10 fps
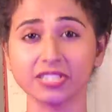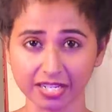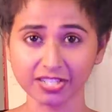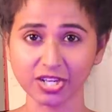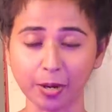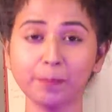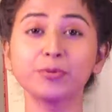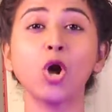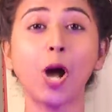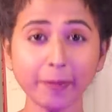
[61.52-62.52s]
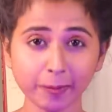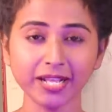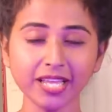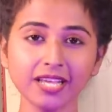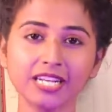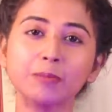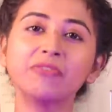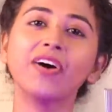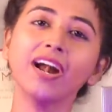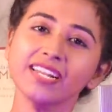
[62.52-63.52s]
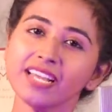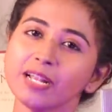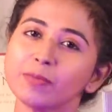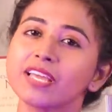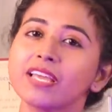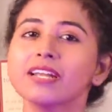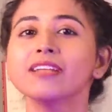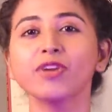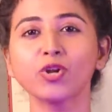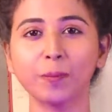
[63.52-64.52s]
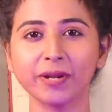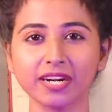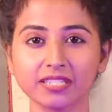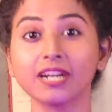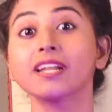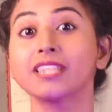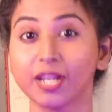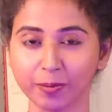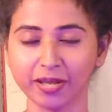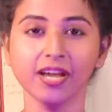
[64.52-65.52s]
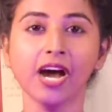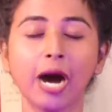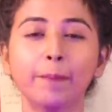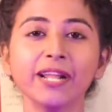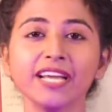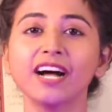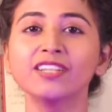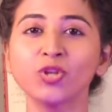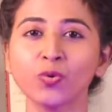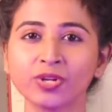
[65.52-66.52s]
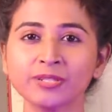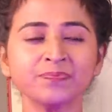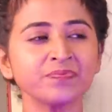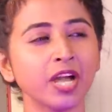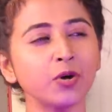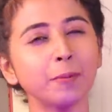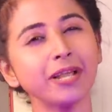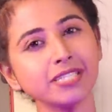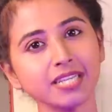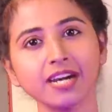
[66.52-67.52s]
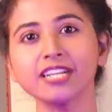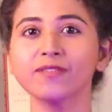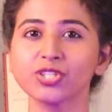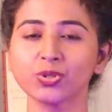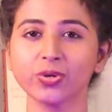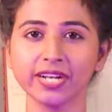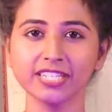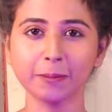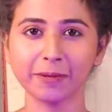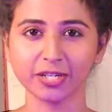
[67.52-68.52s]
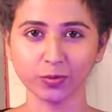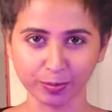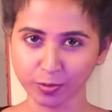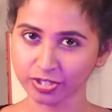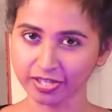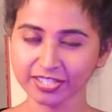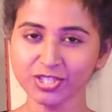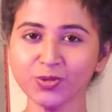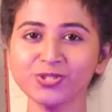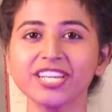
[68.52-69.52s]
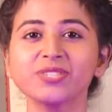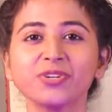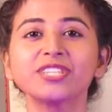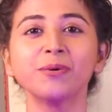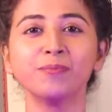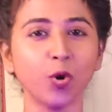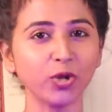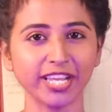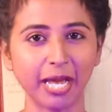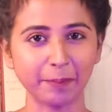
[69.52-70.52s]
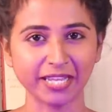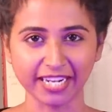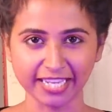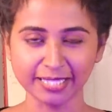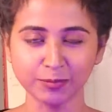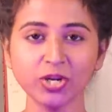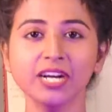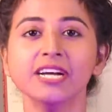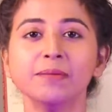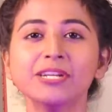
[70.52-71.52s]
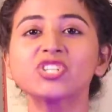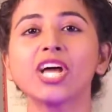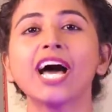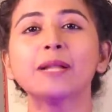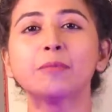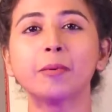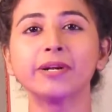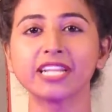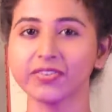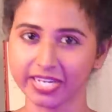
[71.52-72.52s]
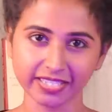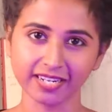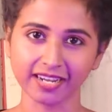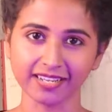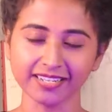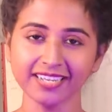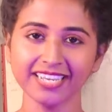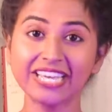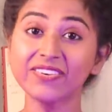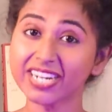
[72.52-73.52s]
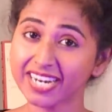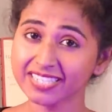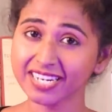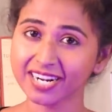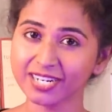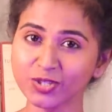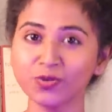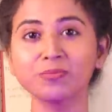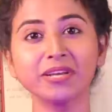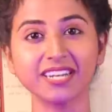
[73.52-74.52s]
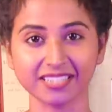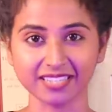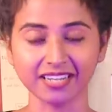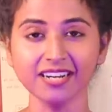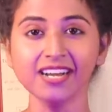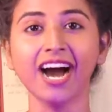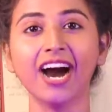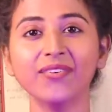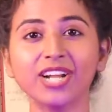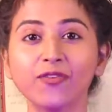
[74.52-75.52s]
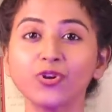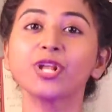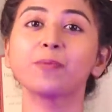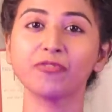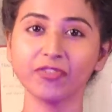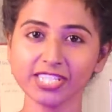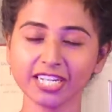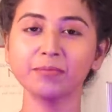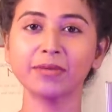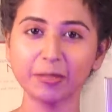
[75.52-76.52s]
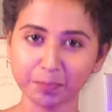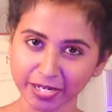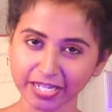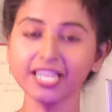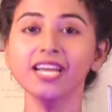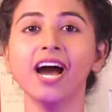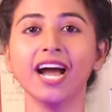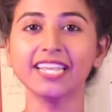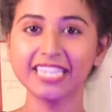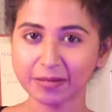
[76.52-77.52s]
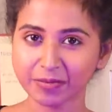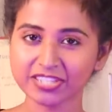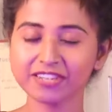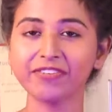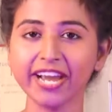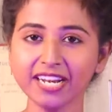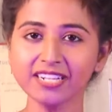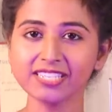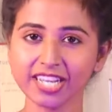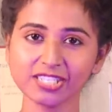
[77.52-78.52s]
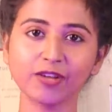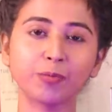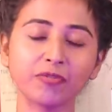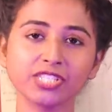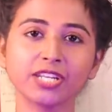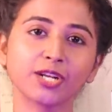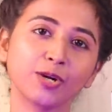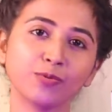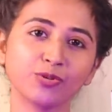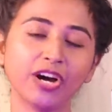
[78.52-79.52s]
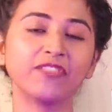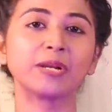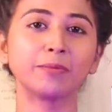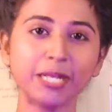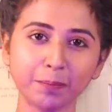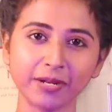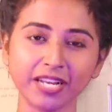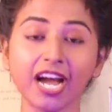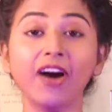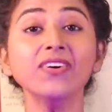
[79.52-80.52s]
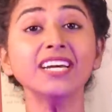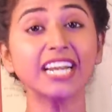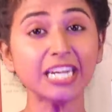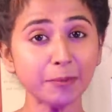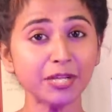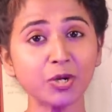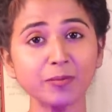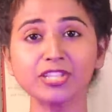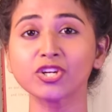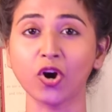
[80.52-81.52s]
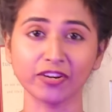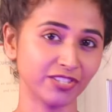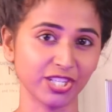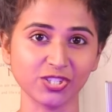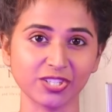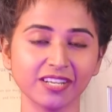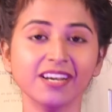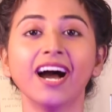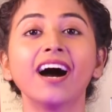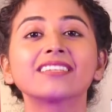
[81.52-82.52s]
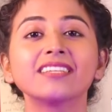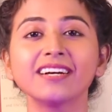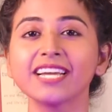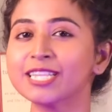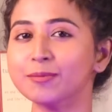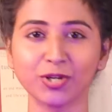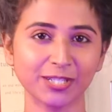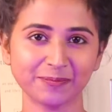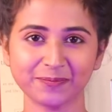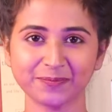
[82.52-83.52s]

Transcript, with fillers: நமக்கு தெரிஞ்சால் ப்ராபப்ளி நம்ம வாழ்க்கையில் நமக்கு என்ன வேணும் அப்படிங்கிறது நல்லா தெரியுமே அப்படிங்கிற அந்த ஒரு ஒரு பேசிக்கான விஷயத்தோட எழுதப்பட்ட ஒரு புக் தான் டியூஸ்டேஸ் வித் மோரி அப்படிங்கிற இந்த புக் மிச் ஆல்பம் அப்படிங்கிற எழுதியிருக்காரு இவர் எழுதியிருக்கிறது உண்மை கதை தான் அவர் அவருடைய ப்ரொஃபஸரை மீட் மீட் பண்ணி இதே மாதிரி ஃபைனல் ஸ்டேஜில் ஒரு ப்ரொஃபஸர் இருக்கும்போது அவரை மீட் பண்ணி அவங்க ரெண்டு பேருக்கும் இருந்த கான்வர்சேஷன் அதுதான் இந்த புக்